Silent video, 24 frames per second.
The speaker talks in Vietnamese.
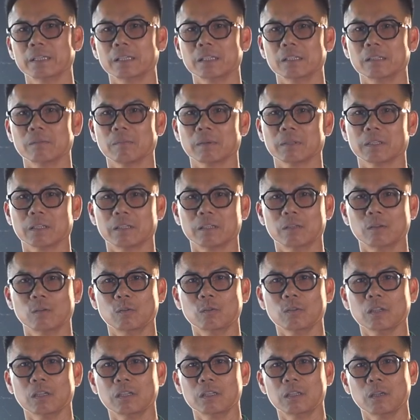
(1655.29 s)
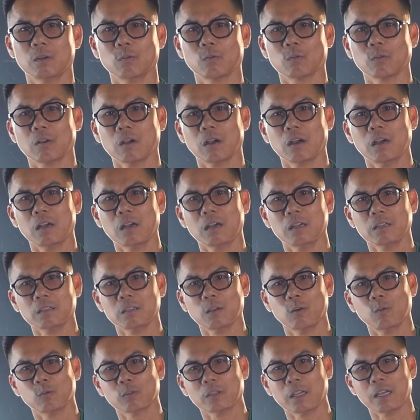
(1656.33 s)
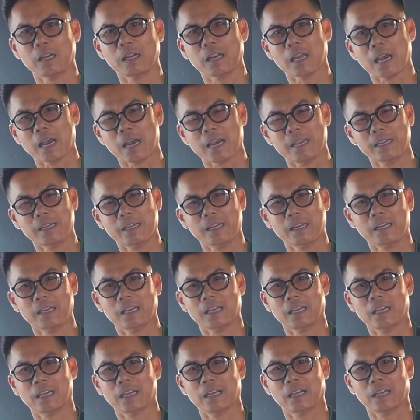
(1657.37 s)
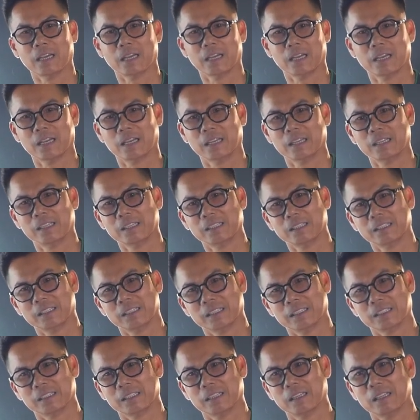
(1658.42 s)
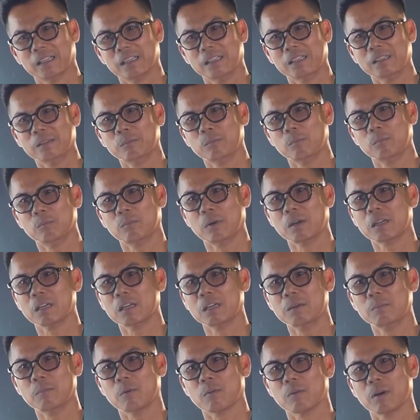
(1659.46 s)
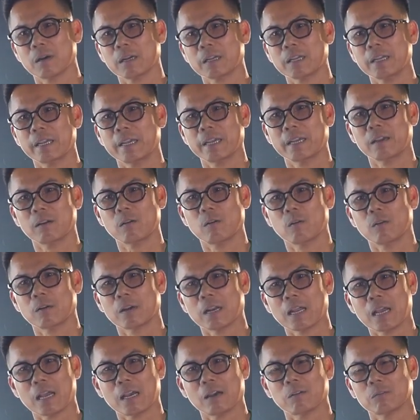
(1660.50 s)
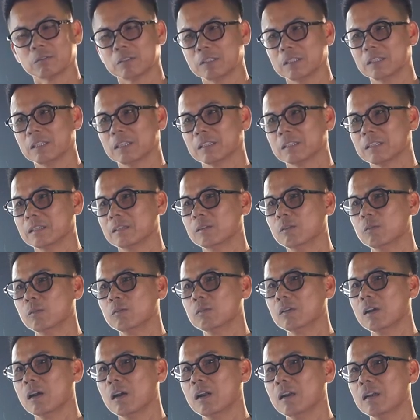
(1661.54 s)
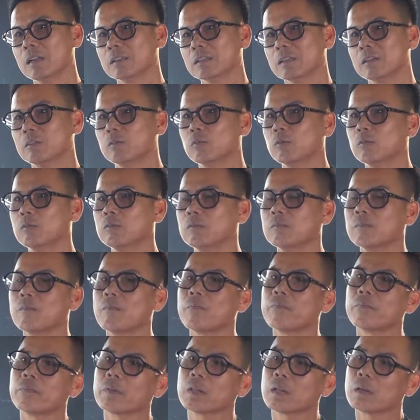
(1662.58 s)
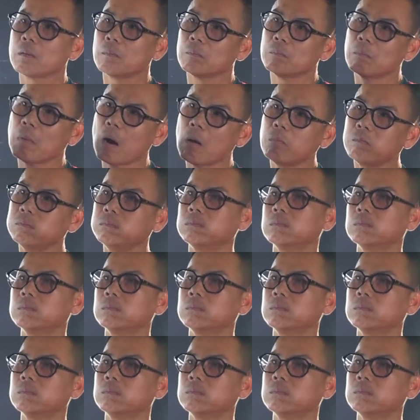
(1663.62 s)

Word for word: Mà tình huống cho dù có thu tay lại hay là uh, ở bất cứ một ở cái angle nào thì là tình huống đó là tình huống bóng